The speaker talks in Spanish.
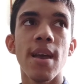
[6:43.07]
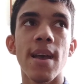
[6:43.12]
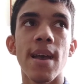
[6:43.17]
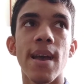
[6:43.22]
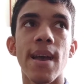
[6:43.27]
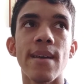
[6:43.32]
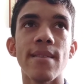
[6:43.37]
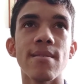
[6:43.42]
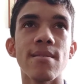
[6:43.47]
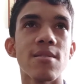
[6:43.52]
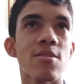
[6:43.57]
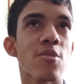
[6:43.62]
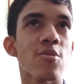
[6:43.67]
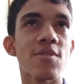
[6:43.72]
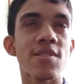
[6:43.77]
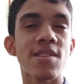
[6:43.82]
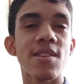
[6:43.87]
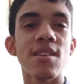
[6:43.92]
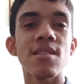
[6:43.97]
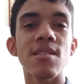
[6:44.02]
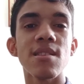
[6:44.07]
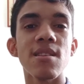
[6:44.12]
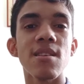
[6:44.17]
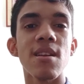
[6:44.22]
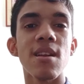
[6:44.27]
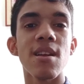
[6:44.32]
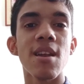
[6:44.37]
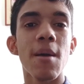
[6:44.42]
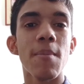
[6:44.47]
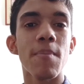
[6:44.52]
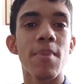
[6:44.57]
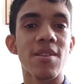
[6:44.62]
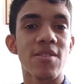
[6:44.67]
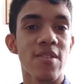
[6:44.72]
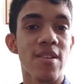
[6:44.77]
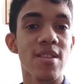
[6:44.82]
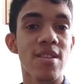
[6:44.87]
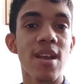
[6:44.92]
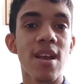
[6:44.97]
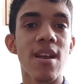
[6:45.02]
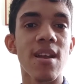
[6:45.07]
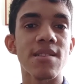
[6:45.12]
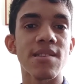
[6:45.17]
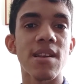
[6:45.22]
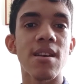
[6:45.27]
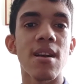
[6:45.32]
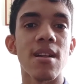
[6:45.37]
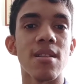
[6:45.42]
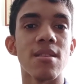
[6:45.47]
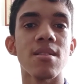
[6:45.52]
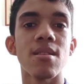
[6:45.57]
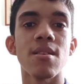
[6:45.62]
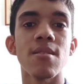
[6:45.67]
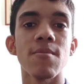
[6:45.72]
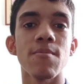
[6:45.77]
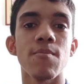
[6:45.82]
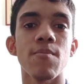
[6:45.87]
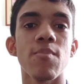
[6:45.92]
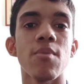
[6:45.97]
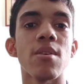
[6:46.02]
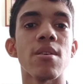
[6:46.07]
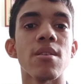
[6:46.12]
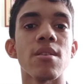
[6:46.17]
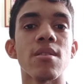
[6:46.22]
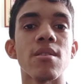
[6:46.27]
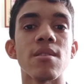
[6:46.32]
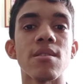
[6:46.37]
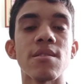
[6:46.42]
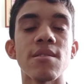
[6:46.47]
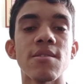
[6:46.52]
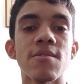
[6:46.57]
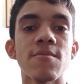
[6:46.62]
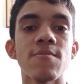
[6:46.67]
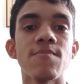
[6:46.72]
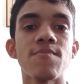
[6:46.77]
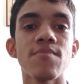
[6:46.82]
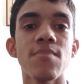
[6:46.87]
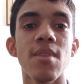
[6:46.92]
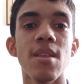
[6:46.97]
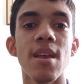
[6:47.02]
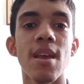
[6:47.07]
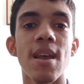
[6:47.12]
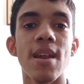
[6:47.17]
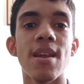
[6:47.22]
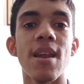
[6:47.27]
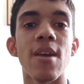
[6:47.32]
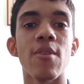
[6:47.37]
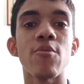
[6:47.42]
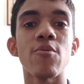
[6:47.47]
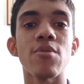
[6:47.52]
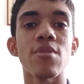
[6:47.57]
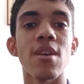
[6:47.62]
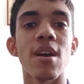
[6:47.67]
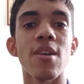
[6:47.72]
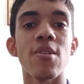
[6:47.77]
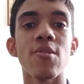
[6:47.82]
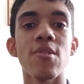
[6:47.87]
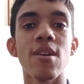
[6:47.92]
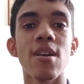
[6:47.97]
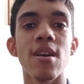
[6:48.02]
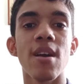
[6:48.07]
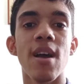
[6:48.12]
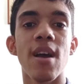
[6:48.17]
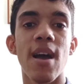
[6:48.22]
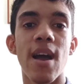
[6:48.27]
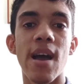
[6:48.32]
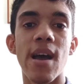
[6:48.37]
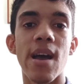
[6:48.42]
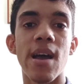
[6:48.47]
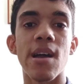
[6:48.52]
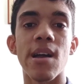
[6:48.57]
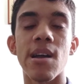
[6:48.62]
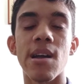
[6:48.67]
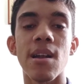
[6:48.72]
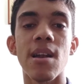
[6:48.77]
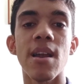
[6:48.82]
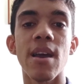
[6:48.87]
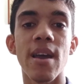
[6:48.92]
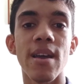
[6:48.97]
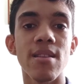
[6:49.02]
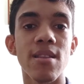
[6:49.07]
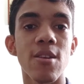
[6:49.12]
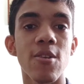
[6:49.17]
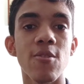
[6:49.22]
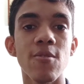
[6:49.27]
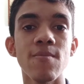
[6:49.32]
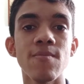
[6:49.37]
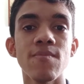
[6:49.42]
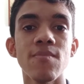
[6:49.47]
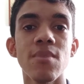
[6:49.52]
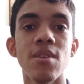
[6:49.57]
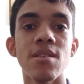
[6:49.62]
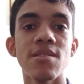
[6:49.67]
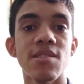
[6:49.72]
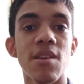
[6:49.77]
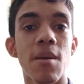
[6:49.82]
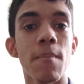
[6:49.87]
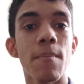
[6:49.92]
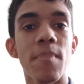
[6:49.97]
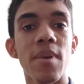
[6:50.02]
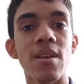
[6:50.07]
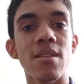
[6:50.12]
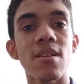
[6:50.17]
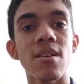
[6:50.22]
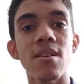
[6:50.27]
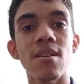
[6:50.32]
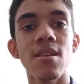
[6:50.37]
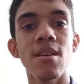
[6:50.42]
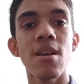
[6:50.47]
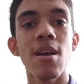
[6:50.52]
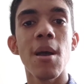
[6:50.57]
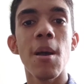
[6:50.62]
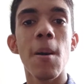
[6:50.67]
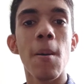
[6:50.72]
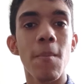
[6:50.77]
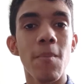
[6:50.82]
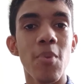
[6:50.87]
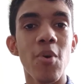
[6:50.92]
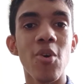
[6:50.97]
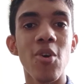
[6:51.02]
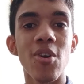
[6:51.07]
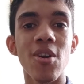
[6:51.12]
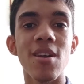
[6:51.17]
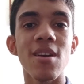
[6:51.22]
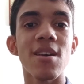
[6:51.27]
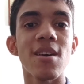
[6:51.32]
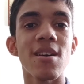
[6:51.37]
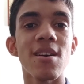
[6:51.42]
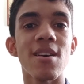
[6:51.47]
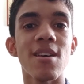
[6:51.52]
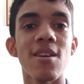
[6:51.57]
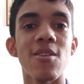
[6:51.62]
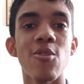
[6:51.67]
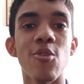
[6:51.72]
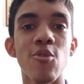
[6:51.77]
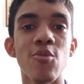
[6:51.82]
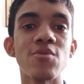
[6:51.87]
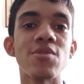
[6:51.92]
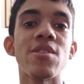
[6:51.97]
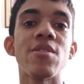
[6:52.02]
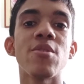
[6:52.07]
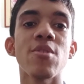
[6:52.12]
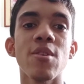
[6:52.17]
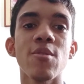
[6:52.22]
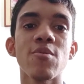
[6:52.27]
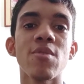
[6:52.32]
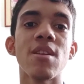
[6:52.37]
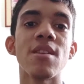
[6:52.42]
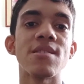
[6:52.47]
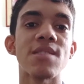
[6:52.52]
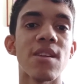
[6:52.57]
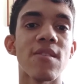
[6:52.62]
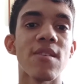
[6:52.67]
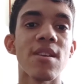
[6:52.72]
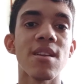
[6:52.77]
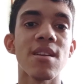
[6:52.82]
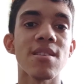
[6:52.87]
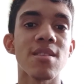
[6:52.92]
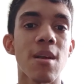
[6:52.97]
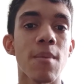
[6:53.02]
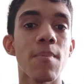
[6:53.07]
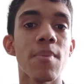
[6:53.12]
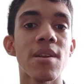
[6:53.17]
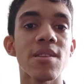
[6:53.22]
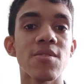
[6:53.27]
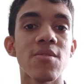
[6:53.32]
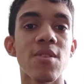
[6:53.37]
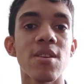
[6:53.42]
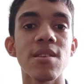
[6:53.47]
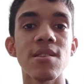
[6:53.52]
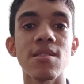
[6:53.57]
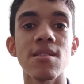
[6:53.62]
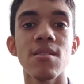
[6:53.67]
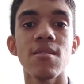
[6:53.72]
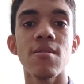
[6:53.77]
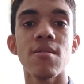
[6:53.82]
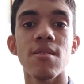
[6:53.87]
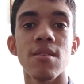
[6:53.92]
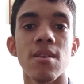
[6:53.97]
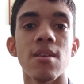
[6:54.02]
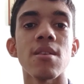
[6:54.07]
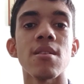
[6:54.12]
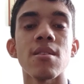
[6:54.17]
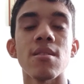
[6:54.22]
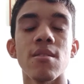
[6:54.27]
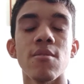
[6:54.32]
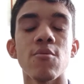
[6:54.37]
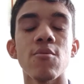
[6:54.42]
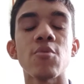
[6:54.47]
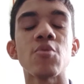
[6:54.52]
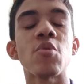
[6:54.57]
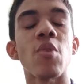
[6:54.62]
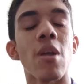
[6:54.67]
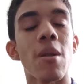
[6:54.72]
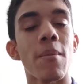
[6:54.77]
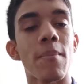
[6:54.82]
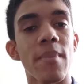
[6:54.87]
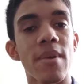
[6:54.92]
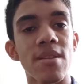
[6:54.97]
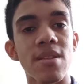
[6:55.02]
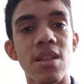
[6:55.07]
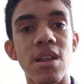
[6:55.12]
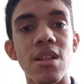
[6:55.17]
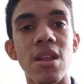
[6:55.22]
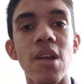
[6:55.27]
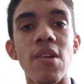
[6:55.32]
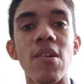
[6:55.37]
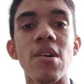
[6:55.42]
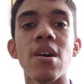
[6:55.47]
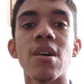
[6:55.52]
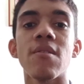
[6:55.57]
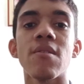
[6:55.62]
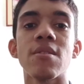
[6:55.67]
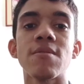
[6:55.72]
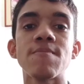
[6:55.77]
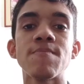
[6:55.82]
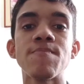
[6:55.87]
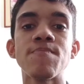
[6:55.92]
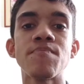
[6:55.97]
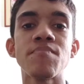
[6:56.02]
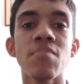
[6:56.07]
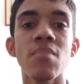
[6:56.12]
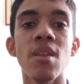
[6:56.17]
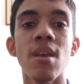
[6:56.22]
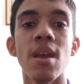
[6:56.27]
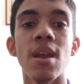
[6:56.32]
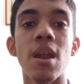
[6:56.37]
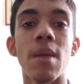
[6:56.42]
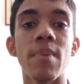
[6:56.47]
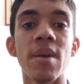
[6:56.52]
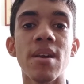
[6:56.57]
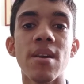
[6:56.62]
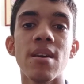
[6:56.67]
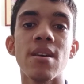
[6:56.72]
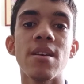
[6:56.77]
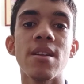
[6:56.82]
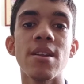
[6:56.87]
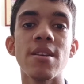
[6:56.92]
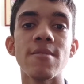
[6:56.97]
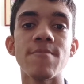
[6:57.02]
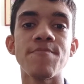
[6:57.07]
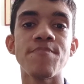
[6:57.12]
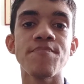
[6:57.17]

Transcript: Entonces las personas de clase alta pues le acuñaron al género champeta por los cuchillos que utilizaban estas personas que usualmente trabajaban en la pescadería.